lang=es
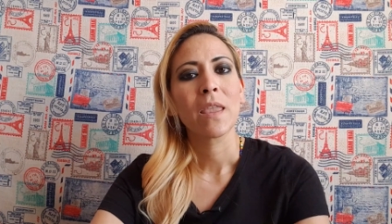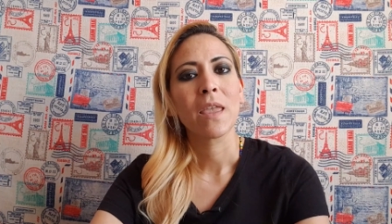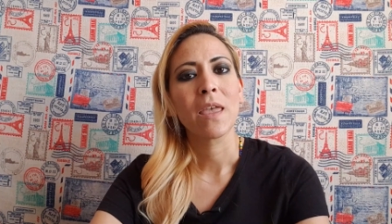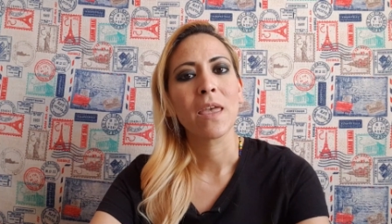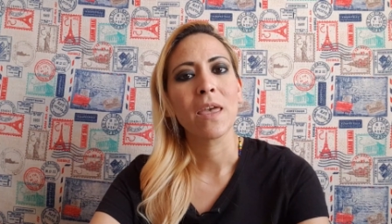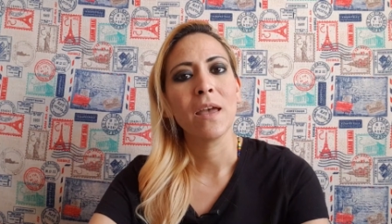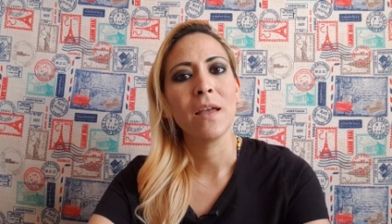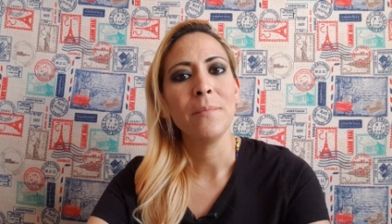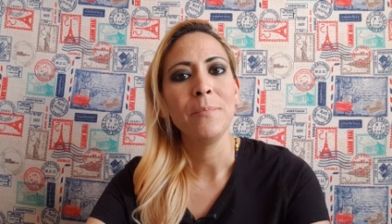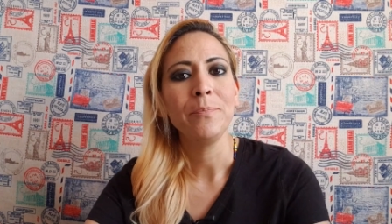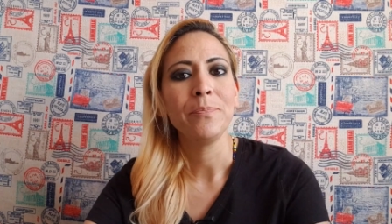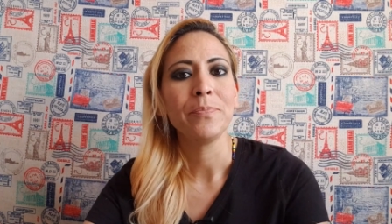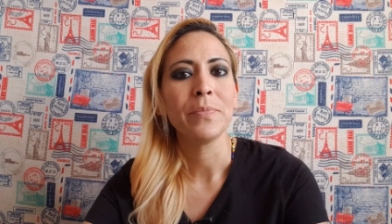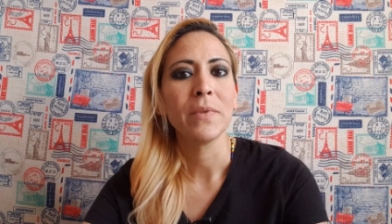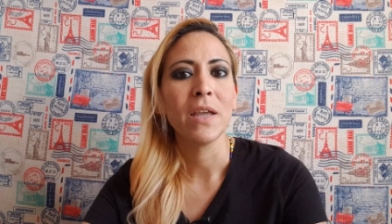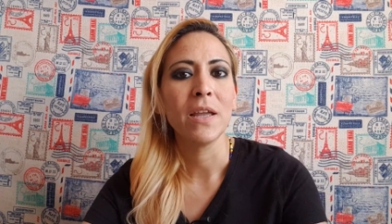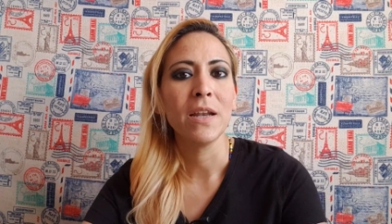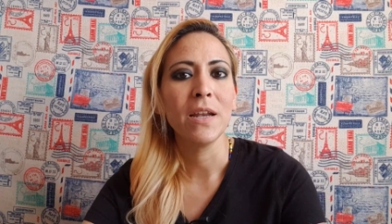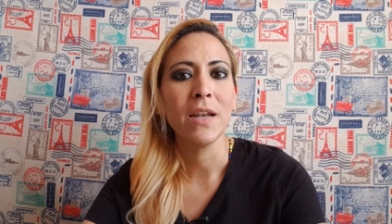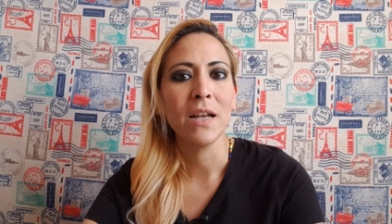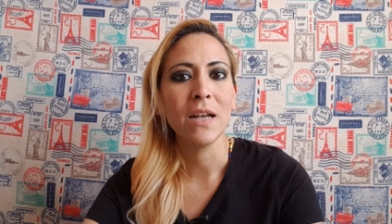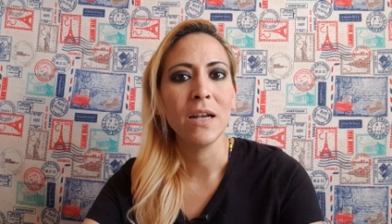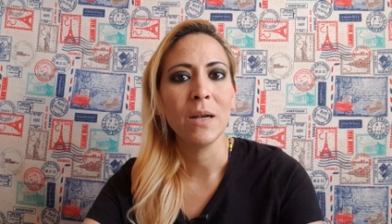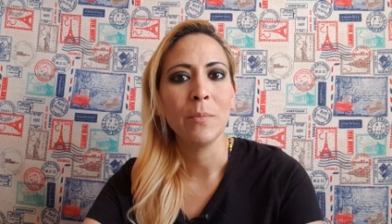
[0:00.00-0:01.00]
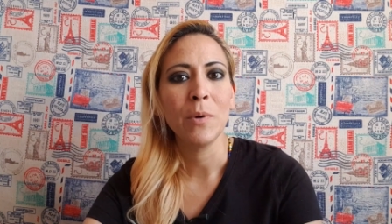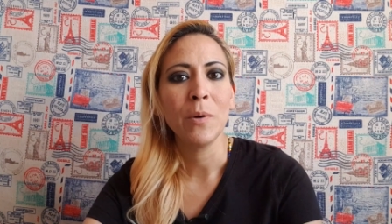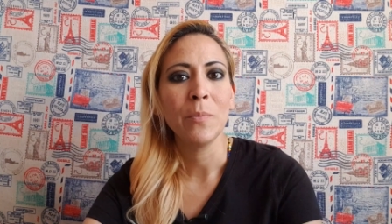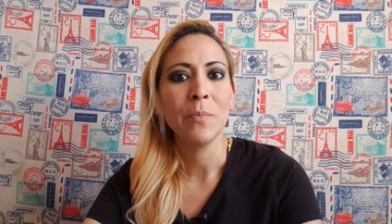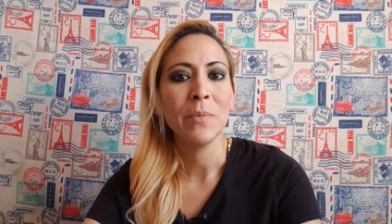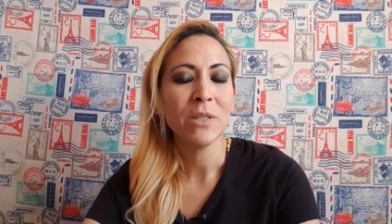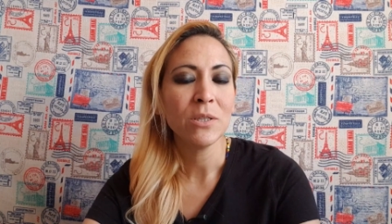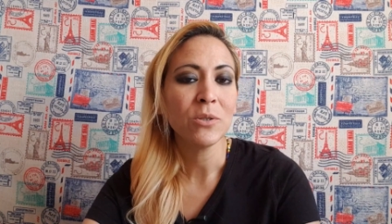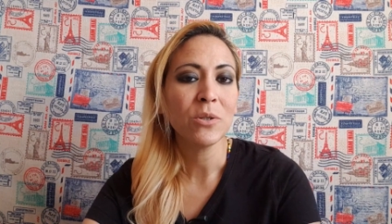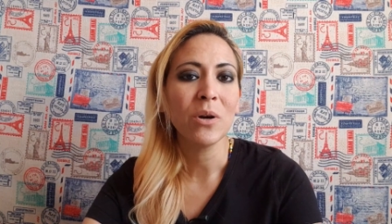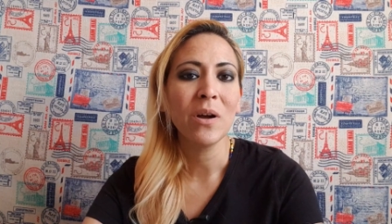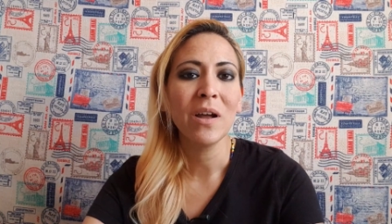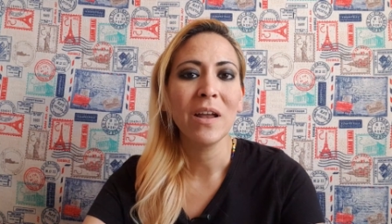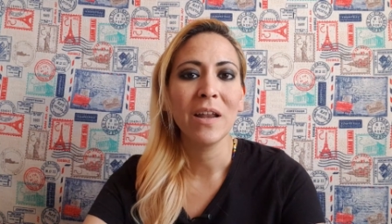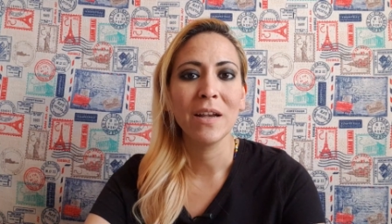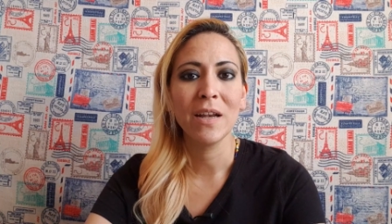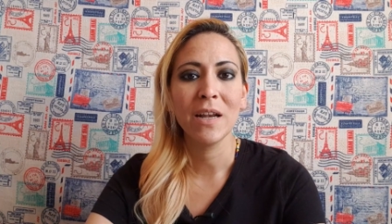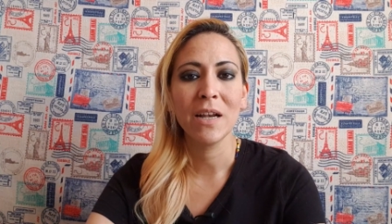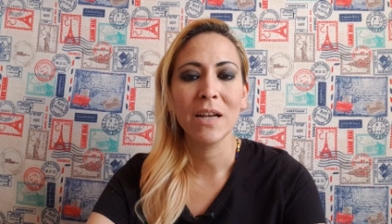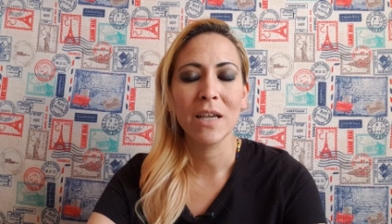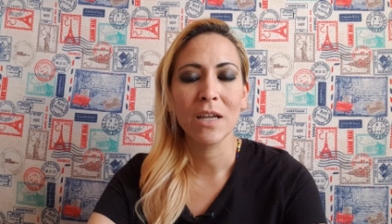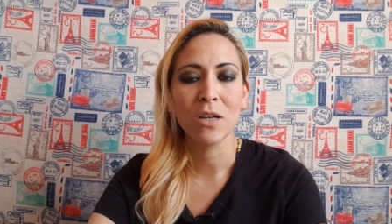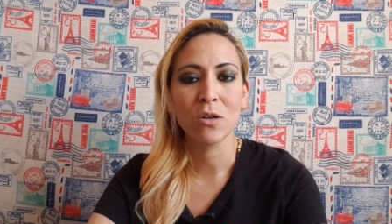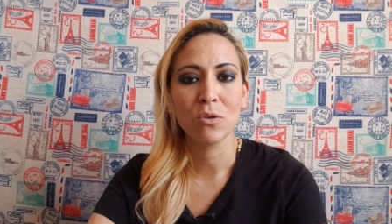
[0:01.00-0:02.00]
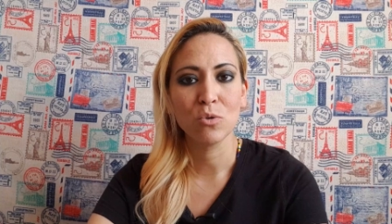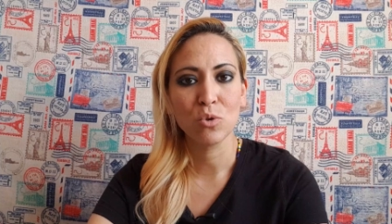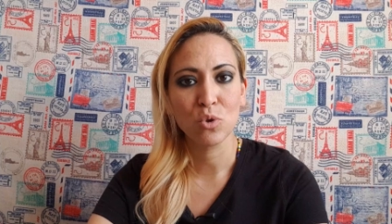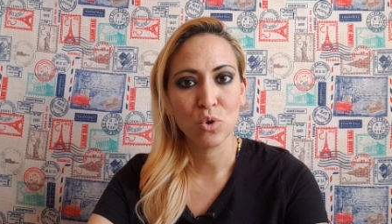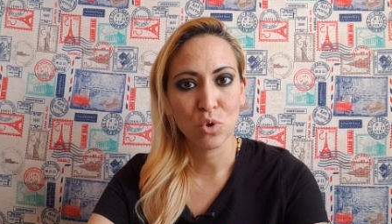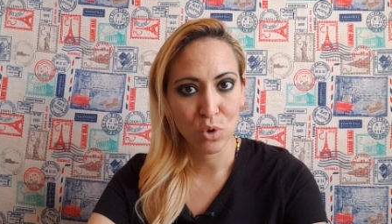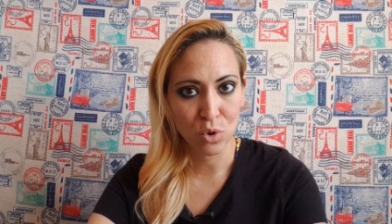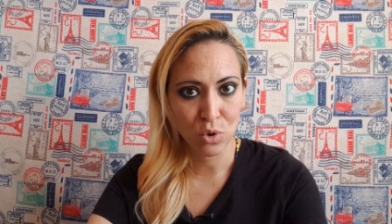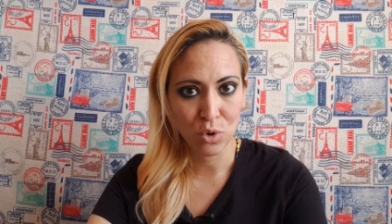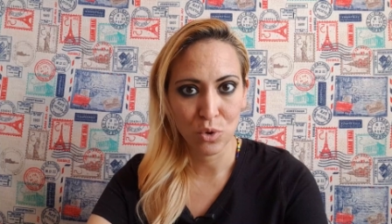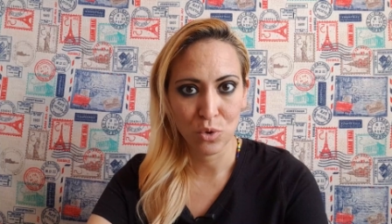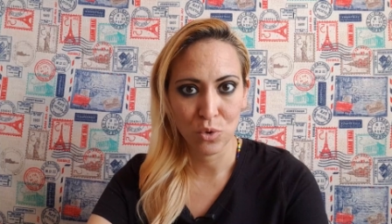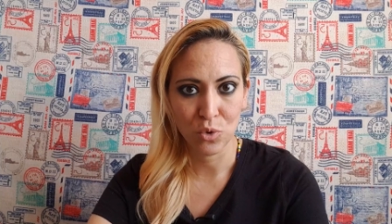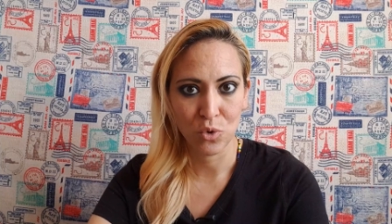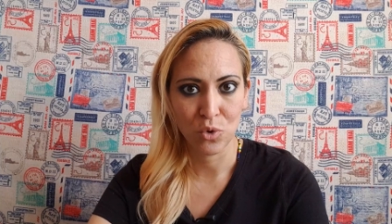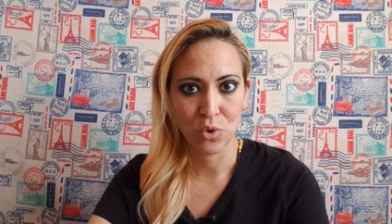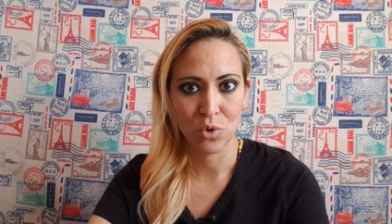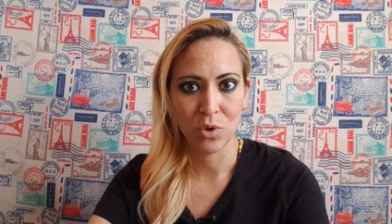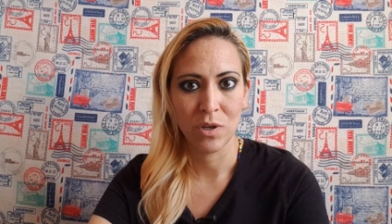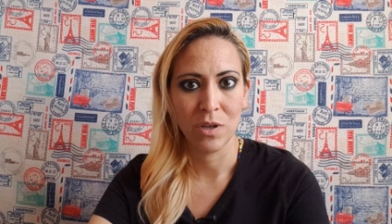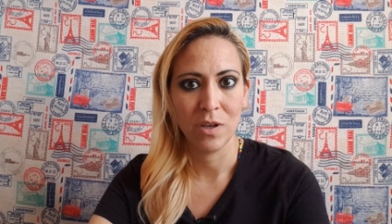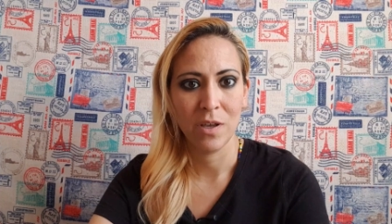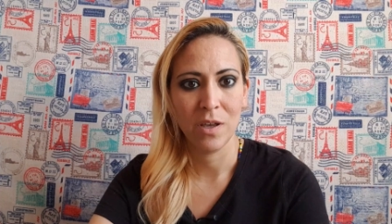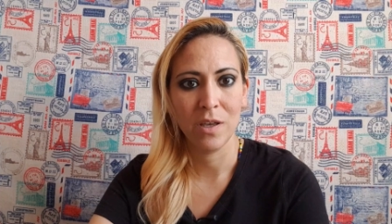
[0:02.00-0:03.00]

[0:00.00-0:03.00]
que en el momento en el que nosotros